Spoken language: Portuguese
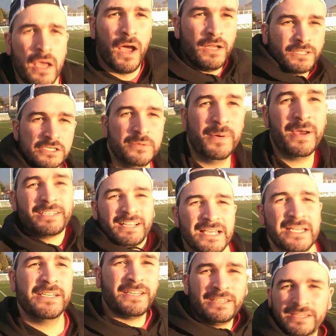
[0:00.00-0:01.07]
Antes de mais
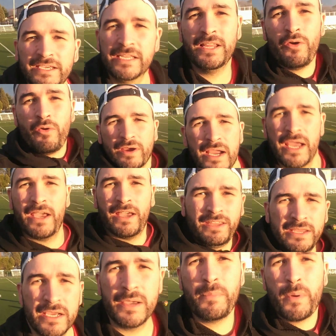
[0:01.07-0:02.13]
nada, a gente tem que dar uma
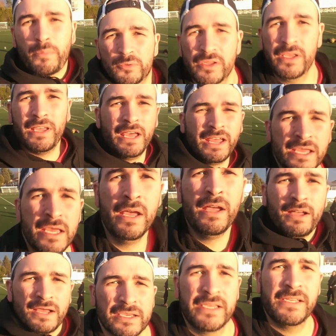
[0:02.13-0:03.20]
carreirinha que é para poder
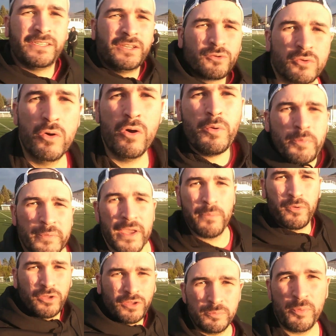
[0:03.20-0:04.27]
aquecer o corpo, porque é
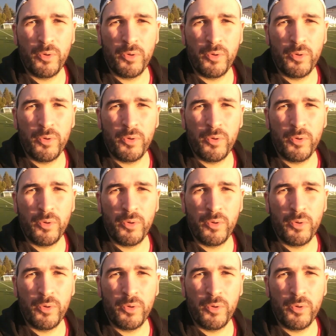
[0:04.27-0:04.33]
muito